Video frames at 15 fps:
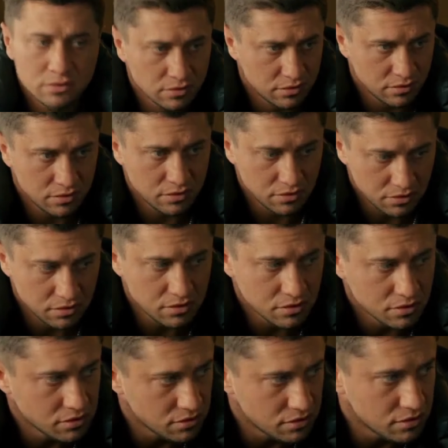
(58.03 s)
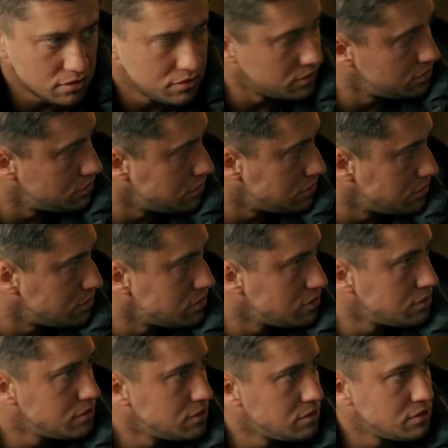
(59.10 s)
мал помалу А.
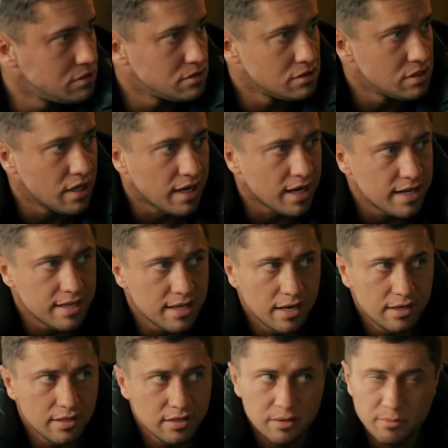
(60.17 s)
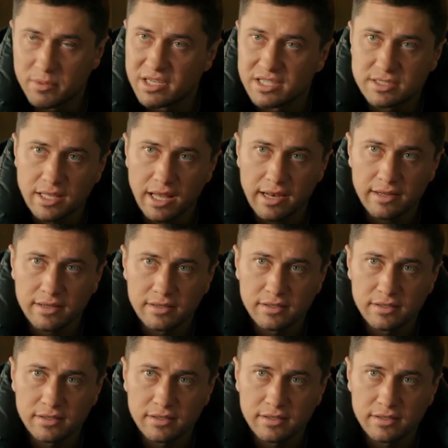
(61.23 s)
Охраняли и перестали.